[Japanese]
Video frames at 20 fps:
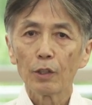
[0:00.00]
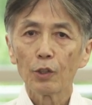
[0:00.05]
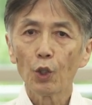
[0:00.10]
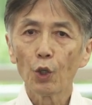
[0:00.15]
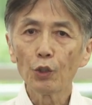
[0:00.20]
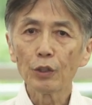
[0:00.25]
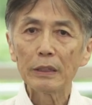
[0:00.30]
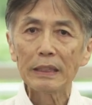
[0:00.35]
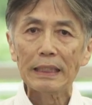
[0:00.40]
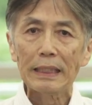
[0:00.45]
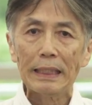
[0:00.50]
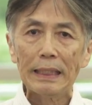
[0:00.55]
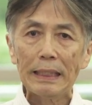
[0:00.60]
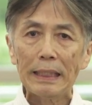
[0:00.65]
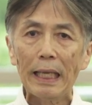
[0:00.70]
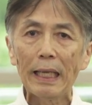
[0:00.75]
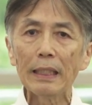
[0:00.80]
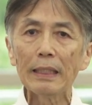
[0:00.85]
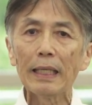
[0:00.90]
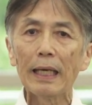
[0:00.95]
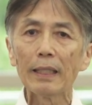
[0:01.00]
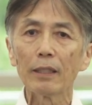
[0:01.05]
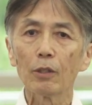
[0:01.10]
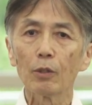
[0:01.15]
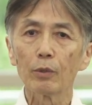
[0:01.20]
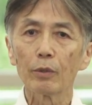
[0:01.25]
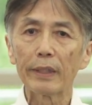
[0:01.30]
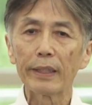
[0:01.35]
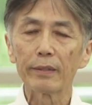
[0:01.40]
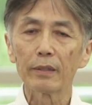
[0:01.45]
ドイツ近現代の
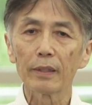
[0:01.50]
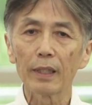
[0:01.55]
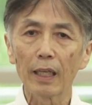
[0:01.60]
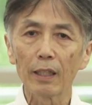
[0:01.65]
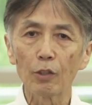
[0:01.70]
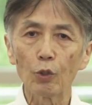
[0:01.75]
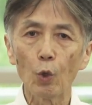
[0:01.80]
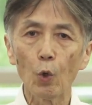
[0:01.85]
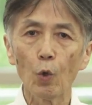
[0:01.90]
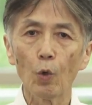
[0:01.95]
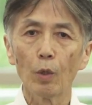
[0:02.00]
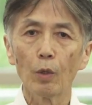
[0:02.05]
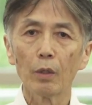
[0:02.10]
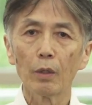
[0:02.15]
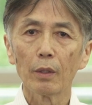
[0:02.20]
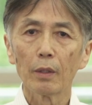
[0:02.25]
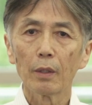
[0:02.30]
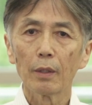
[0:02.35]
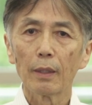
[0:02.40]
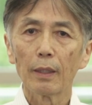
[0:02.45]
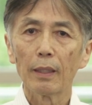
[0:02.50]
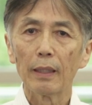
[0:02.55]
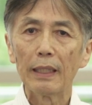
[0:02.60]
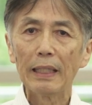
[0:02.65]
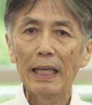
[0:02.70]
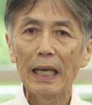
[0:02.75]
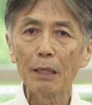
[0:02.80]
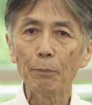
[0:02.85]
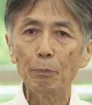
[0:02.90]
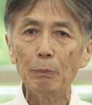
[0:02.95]
哲学を
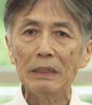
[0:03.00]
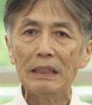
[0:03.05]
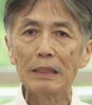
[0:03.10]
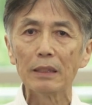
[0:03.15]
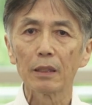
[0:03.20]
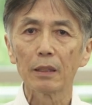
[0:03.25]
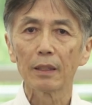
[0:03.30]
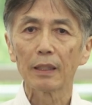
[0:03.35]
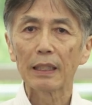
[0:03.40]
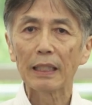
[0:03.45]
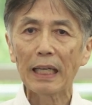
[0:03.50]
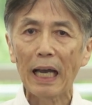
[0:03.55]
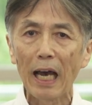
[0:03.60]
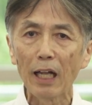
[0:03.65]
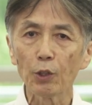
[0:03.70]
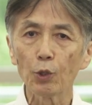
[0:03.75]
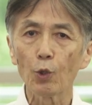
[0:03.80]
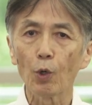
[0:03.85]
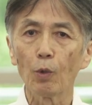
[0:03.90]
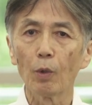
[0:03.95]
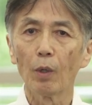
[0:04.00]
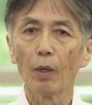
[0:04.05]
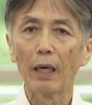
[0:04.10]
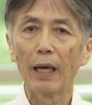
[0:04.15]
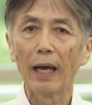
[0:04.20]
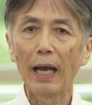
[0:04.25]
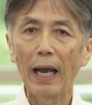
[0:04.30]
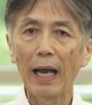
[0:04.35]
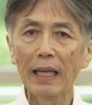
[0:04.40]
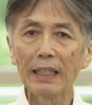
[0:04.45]
ライプニスカント
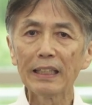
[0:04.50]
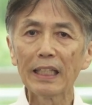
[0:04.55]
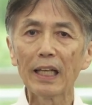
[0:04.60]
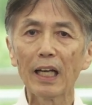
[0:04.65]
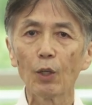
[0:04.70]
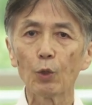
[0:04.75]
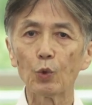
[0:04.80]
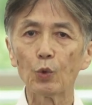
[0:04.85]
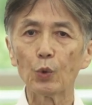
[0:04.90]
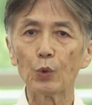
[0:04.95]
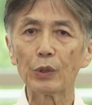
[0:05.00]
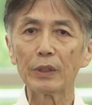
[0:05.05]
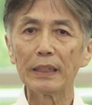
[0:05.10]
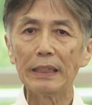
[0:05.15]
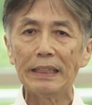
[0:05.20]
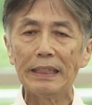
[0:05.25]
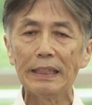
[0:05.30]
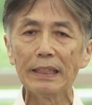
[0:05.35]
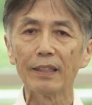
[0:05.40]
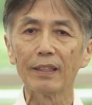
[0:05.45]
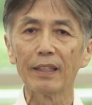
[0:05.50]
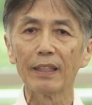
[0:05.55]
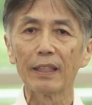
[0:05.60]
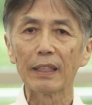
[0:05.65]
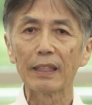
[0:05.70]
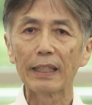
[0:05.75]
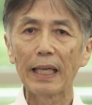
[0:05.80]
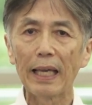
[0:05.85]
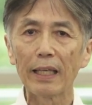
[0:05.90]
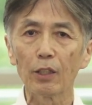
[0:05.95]
ハイデガーを中心に
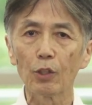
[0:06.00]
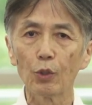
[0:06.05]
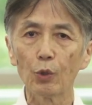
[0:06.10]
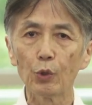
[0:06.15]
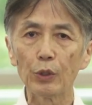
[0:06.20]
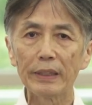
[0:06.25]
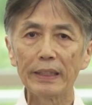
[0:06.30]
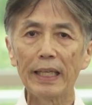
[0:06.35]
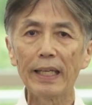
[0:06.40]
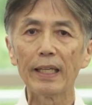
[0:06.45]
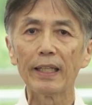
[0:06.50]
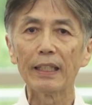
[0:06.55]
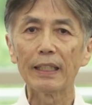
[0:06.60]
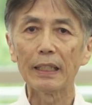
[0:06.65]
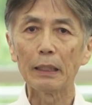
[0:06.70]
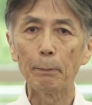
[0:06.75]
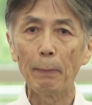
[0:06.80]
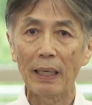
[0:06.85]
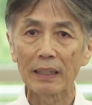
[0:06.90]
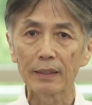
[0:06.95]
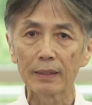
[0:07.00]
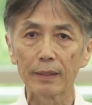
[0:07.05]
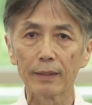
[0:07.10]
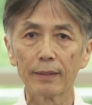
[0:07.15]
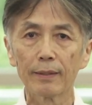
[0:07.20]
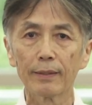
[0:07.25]
研究しています